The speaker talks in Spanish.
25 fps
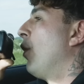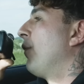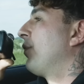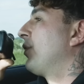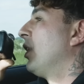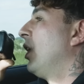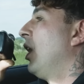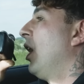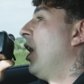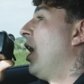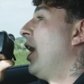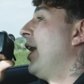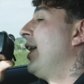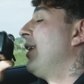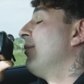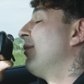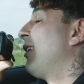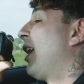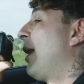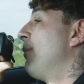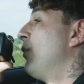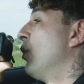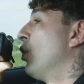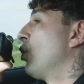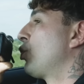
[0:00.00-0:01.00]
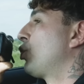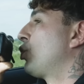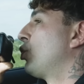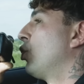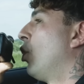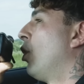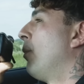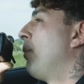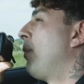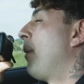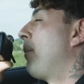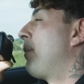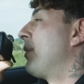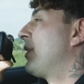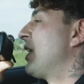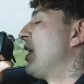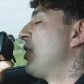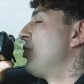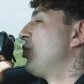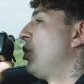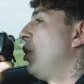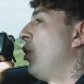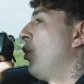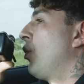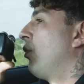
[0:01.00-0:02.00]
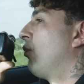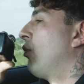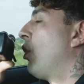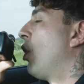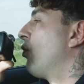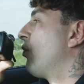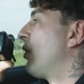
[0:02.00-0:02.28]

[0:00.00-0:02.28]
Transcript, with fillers: línea no sé, pero la de movimiento puede que esté